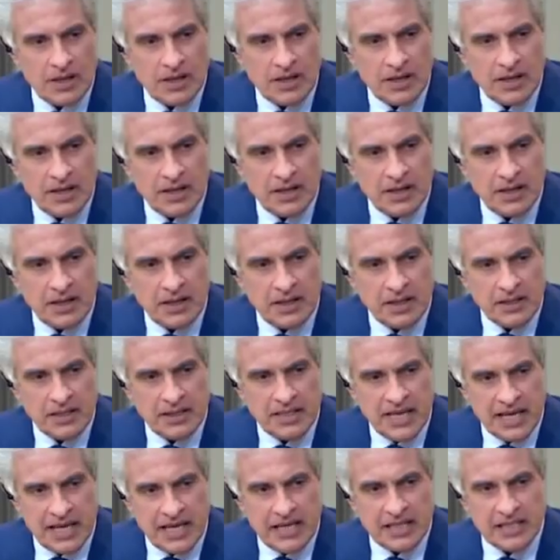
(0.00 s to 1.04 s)
آه،
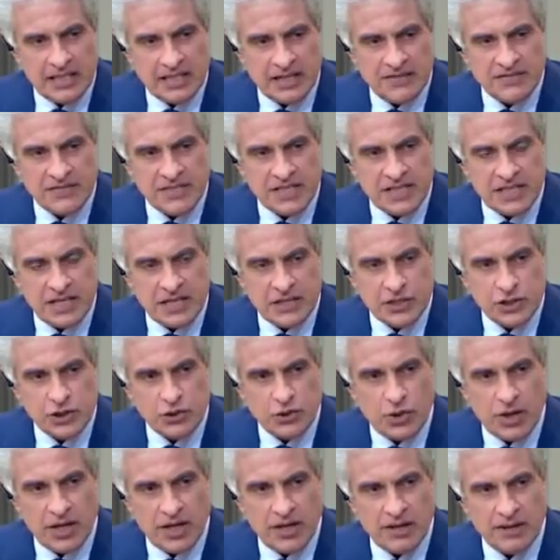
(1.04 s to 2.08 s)
اتضايقت نفسيا
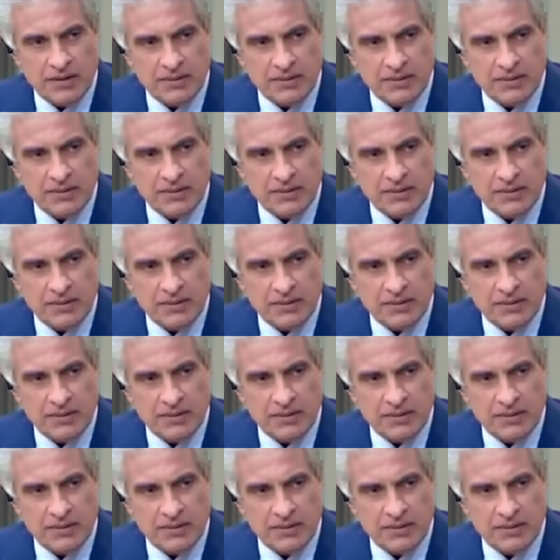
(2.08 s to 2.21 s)
شويه